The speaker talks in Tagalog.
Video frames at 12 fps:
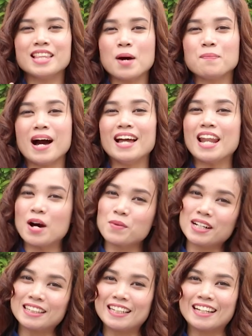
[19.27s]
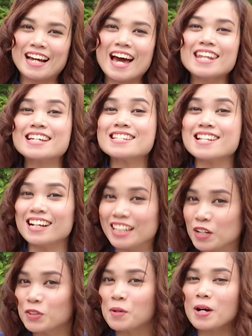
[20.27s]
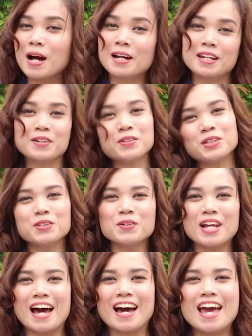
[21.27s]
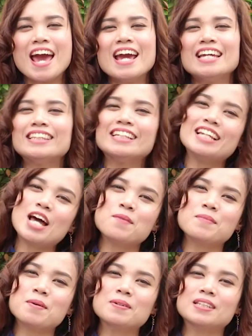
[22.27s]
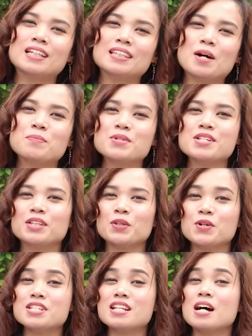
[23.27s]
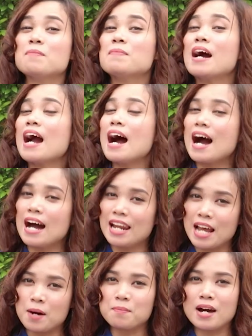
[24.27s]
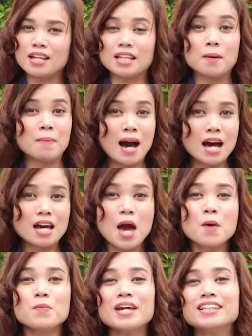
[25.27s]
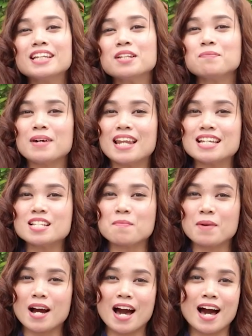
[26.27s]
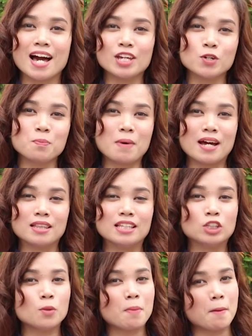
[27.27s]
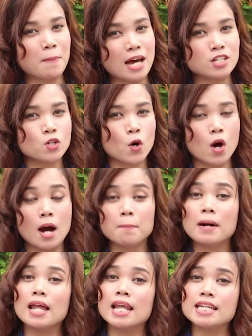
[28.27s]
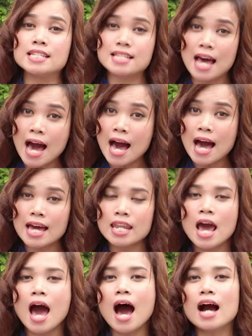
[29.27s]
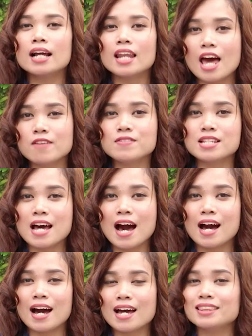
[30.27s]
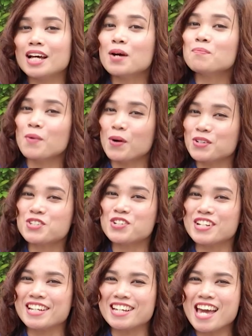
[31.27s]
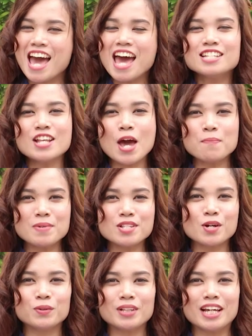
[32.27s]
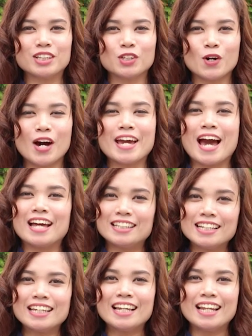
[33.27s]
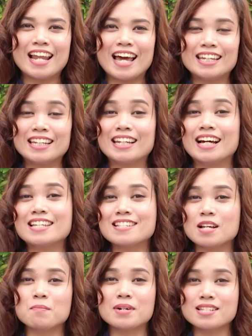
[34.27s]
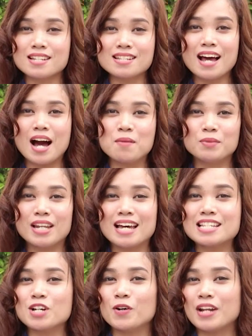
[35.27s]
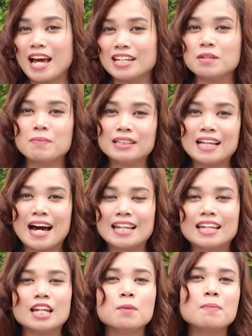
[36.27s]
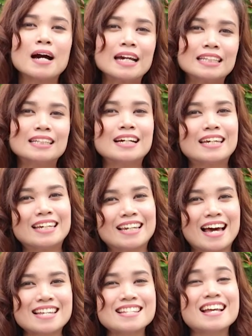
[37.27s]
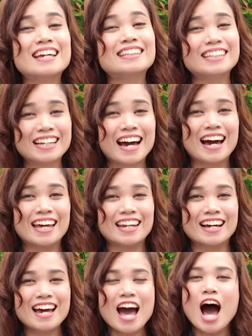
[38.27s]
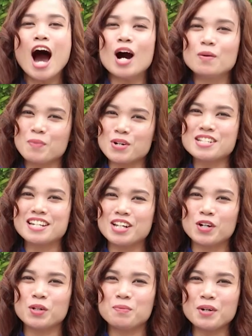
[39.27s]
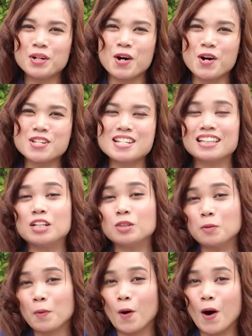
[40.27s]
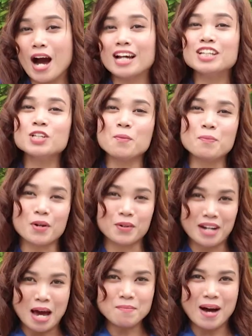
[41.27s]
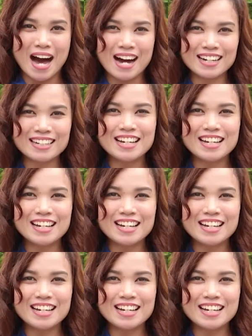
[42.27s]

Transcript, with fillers: Napakalawak talaga ng saklaw ng agrikultura. Hindi lamang natatapos ito sa panghahalaman. Aba, pwede rin pala sa panghahayupan. Dito papasok ang palaisdaan, ang livestock at ang poultry. Sa episode na ito ay ating kilalanin ng isang magsasaka mula sa Orani, Bataan na nagpakitang gilas sa Itikan. Ako po si Nicole Burgos at ito po ang inyong programang